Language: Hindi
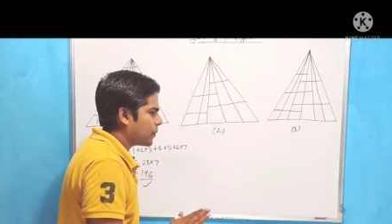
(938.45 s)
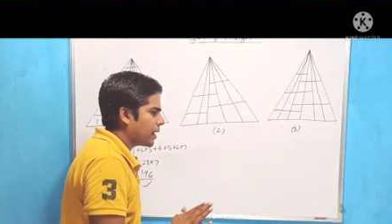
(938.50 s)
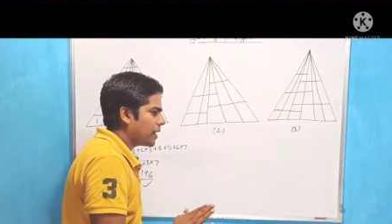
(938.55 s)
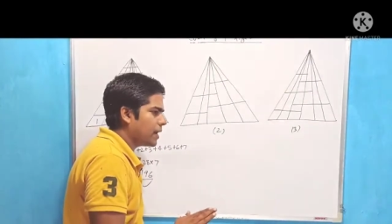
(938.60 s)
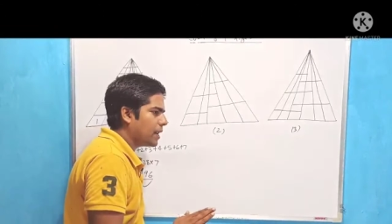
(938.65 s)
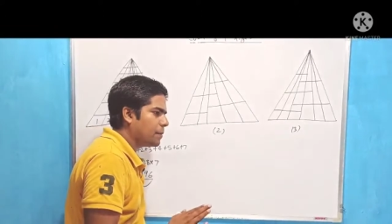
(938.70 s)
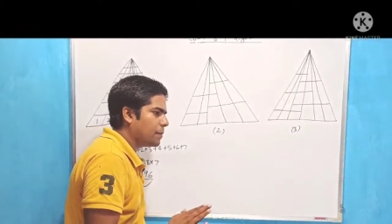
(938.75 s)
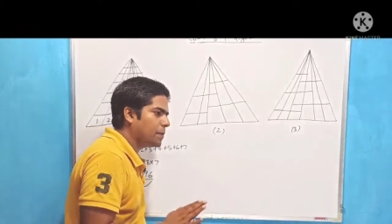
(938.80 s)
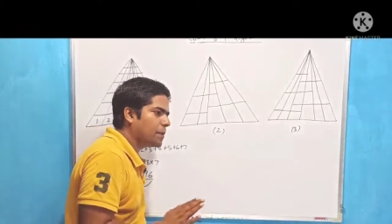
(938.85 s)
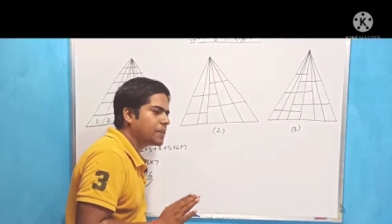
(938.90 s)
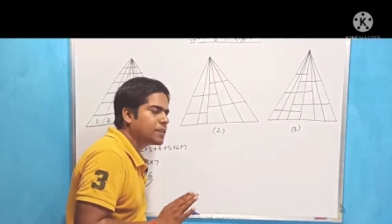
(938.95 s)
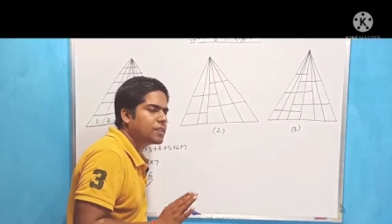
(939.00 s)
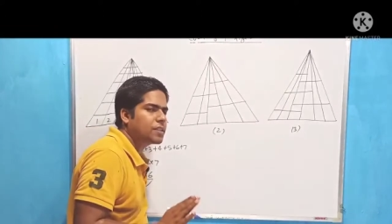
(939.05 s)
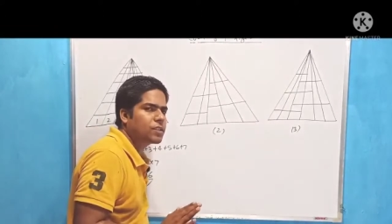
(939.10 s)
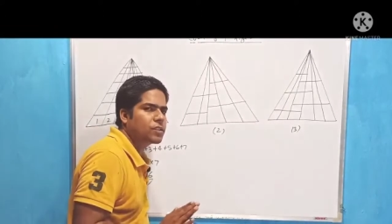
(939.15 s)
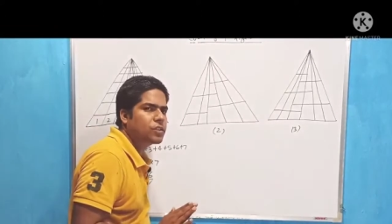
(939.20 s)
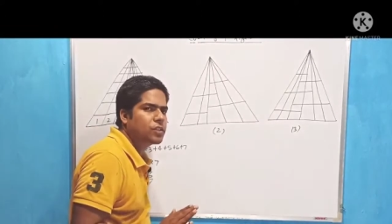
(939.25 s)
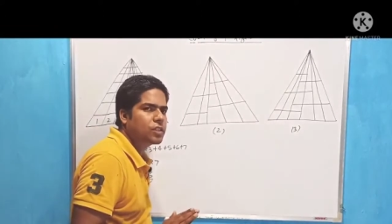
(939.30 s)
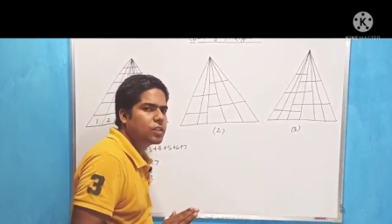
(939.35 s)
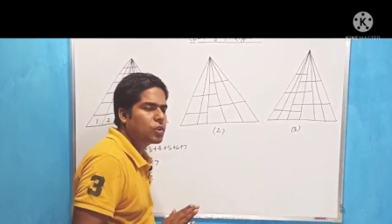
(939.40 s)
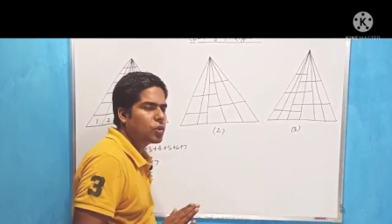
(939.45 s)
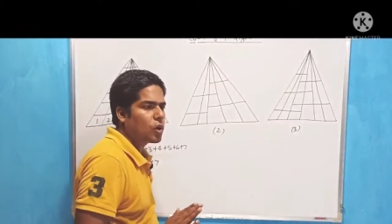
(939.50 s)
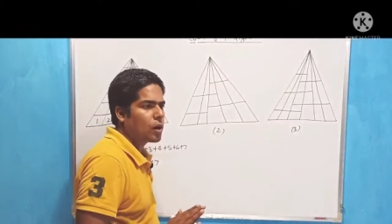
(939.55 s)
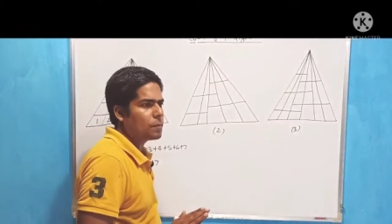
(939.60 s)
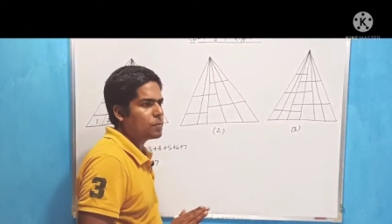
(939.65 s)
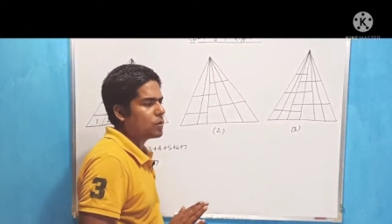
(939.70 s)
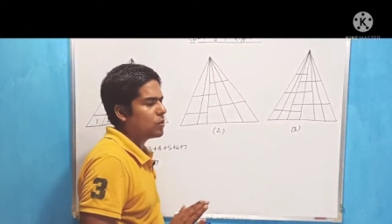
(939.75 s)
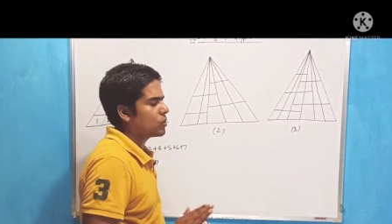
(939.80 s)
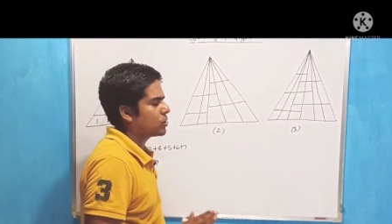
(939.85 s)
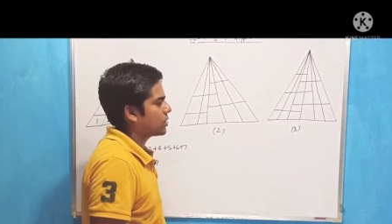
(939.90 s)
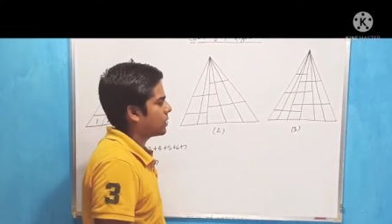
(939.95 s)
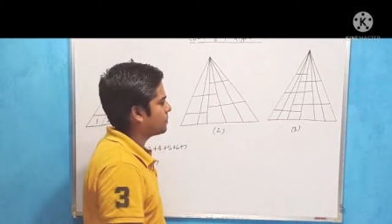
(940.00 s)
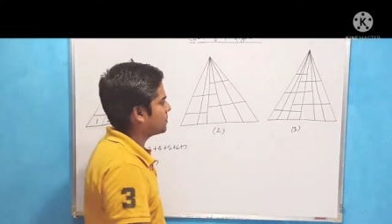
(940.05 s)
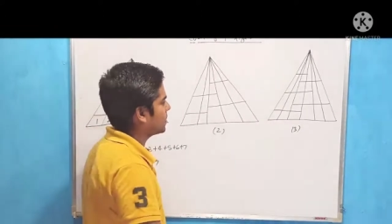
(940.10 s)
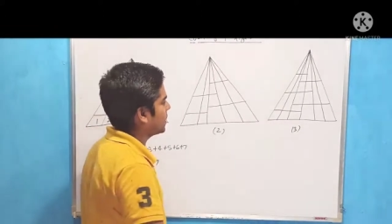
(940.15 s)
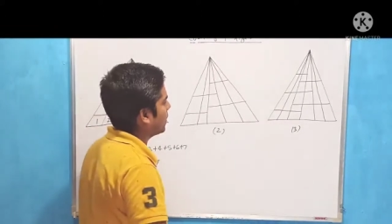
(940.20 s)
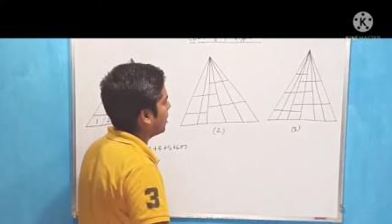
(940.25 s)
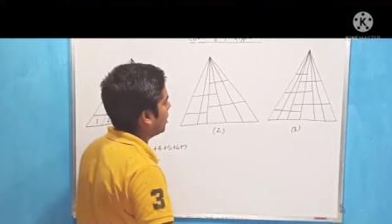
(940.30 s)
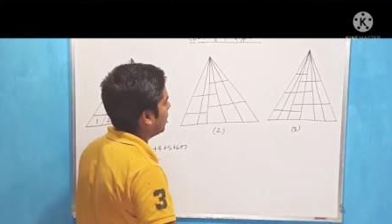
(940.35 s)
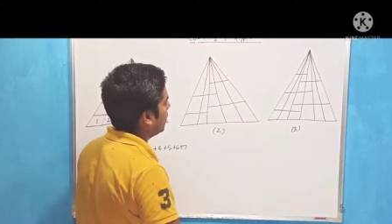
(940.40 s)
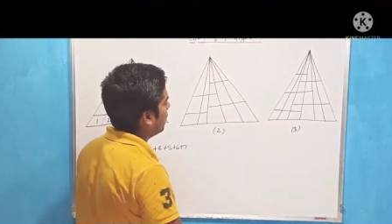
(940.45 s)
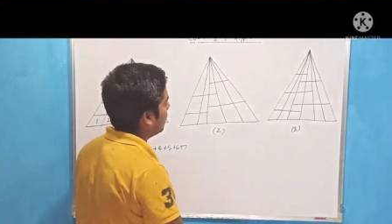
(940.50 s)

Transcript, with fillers: पहले बेसिक चीज़ जो हम लोग समझे हैं